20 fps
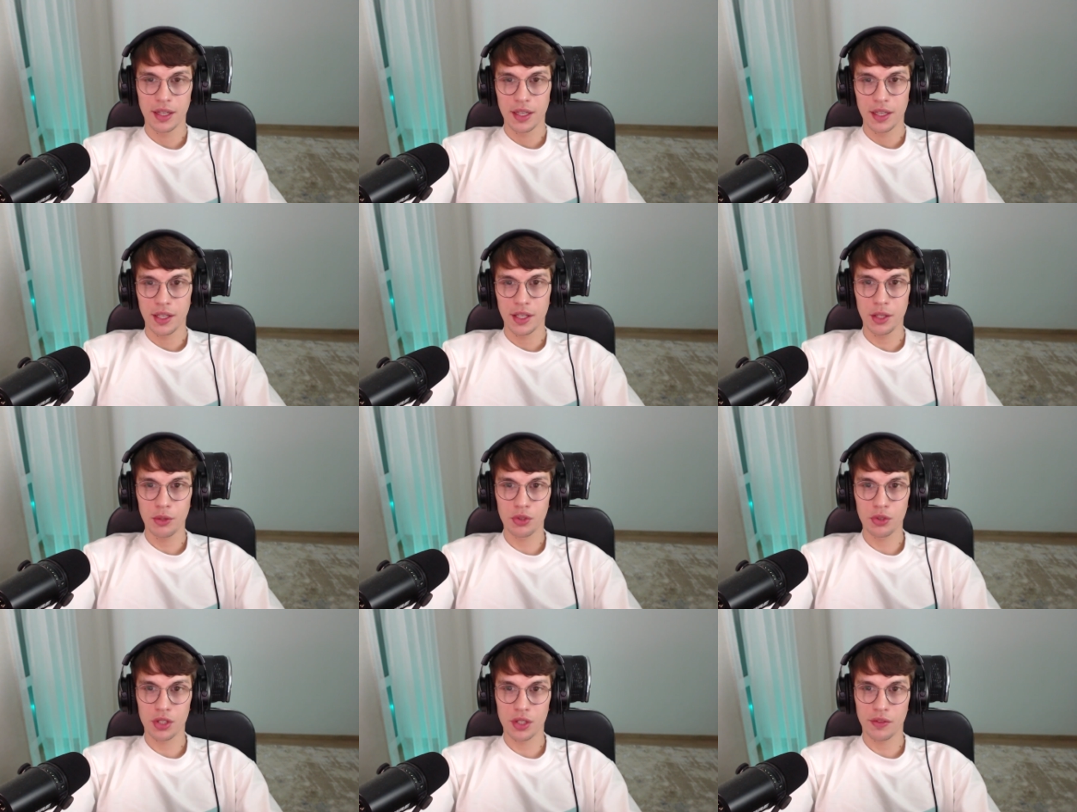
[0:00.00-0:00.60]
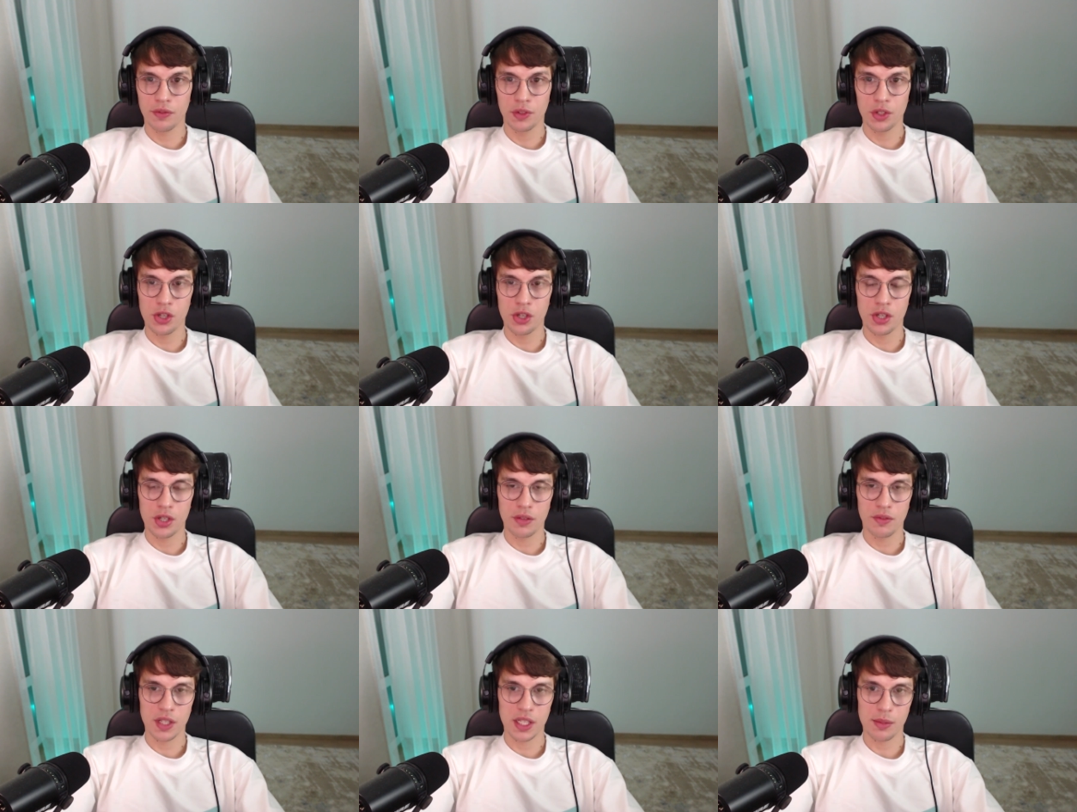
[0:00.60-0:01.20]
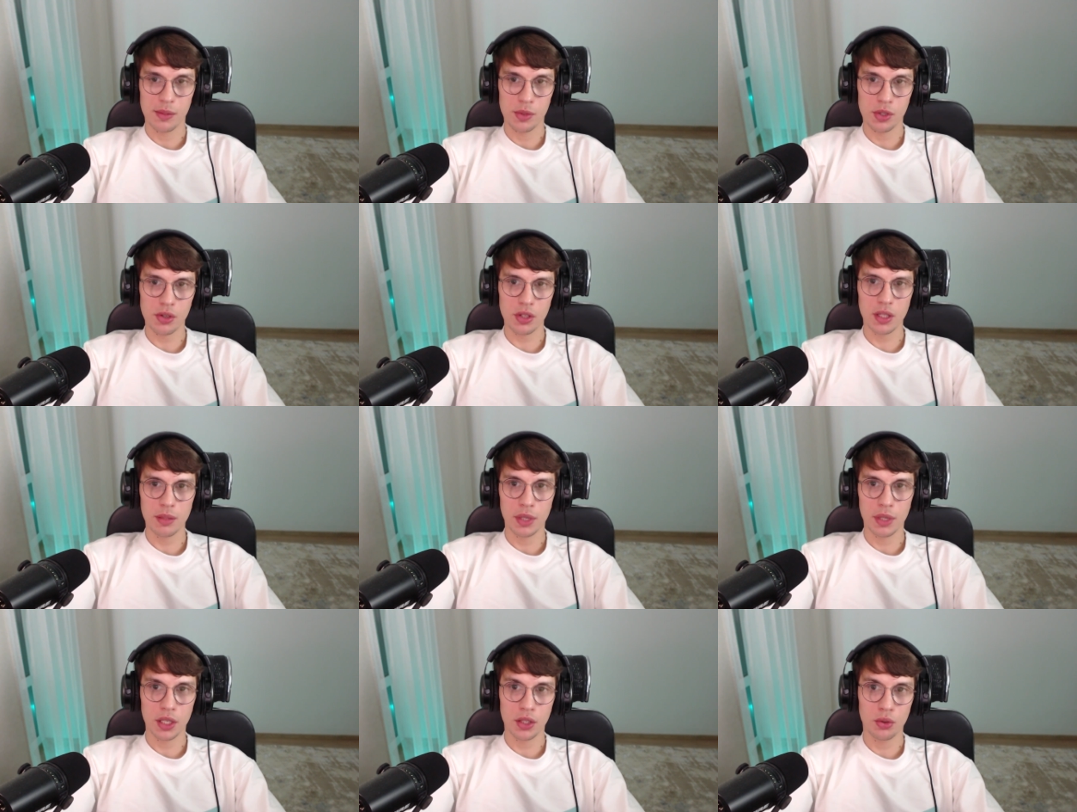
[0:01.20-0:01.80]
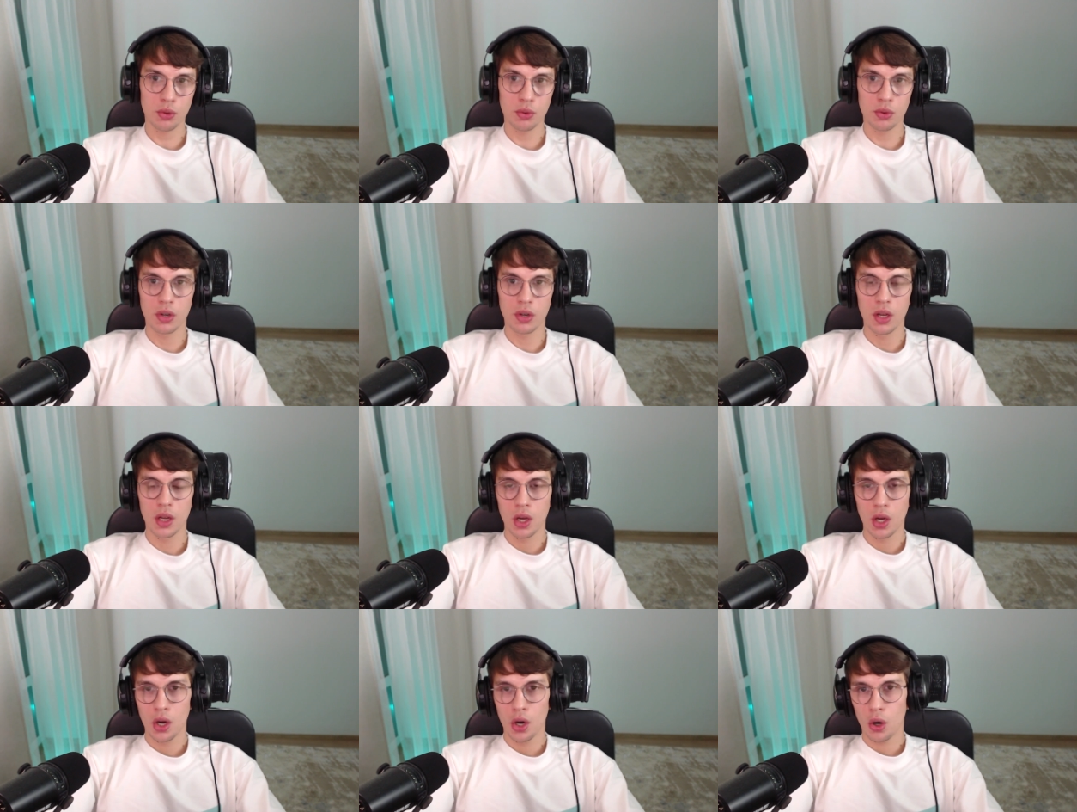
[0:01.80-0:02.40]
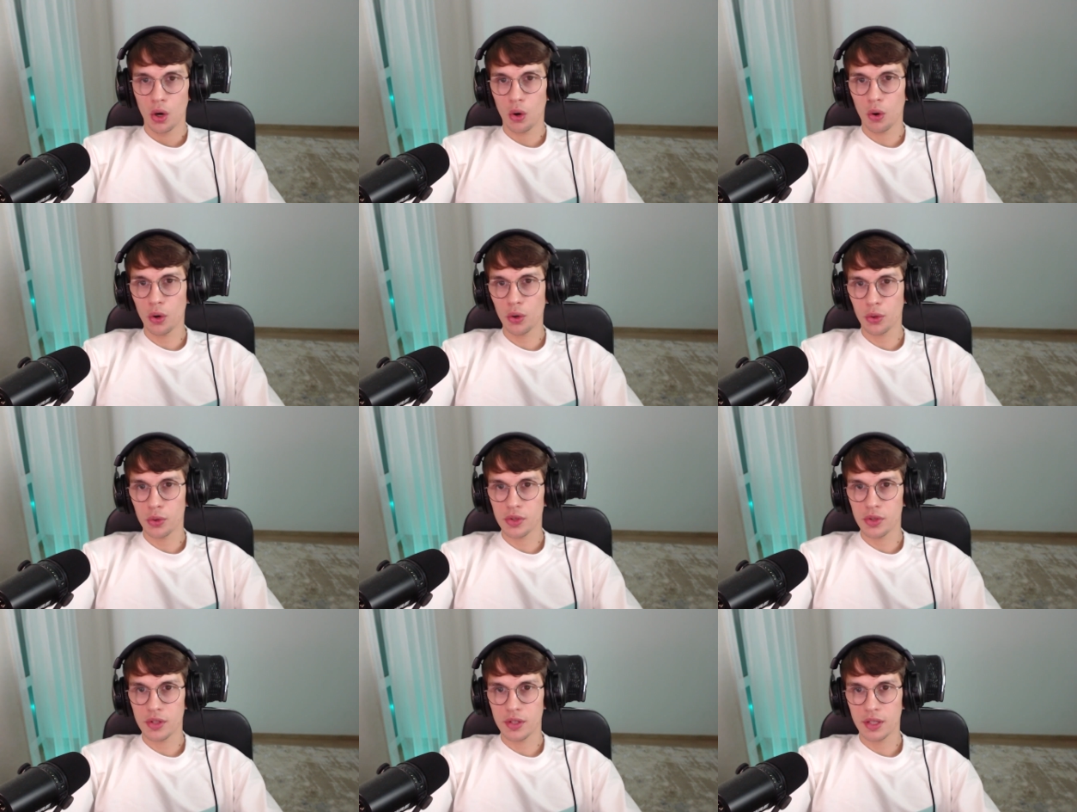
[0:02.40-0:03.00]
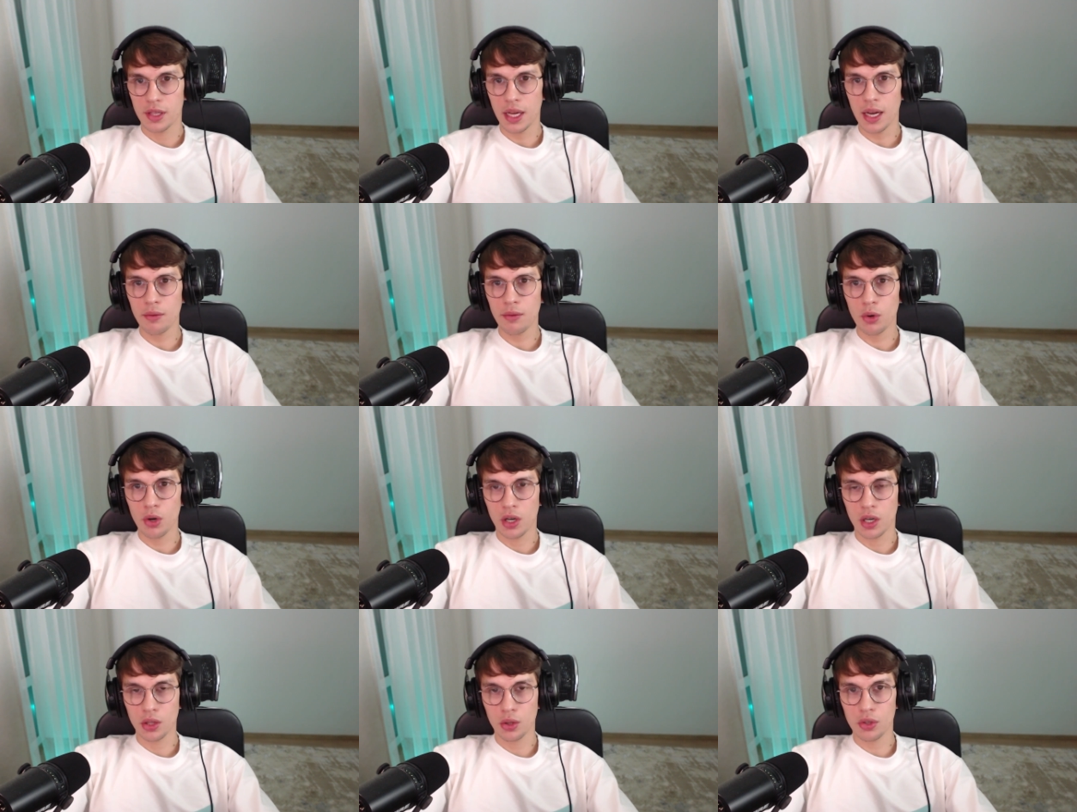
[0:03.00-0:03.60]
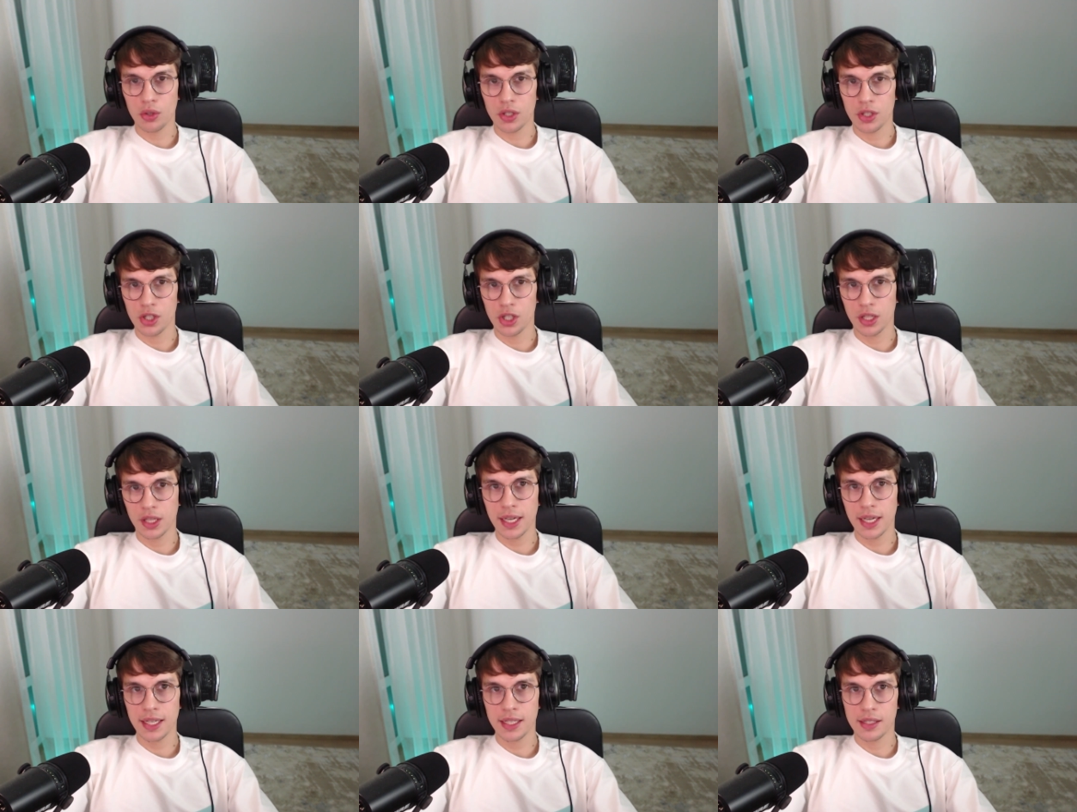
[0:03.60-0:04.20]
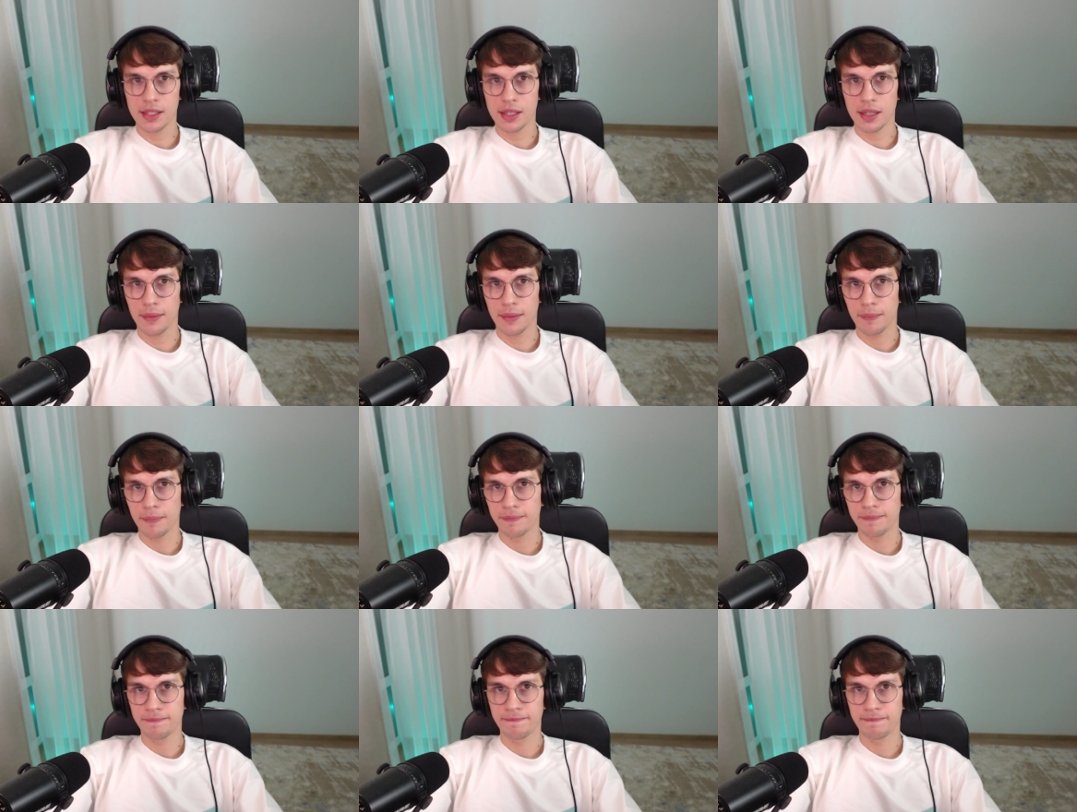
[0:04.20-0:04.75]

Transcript: и уже в 1800 году Огюст Таво, который считается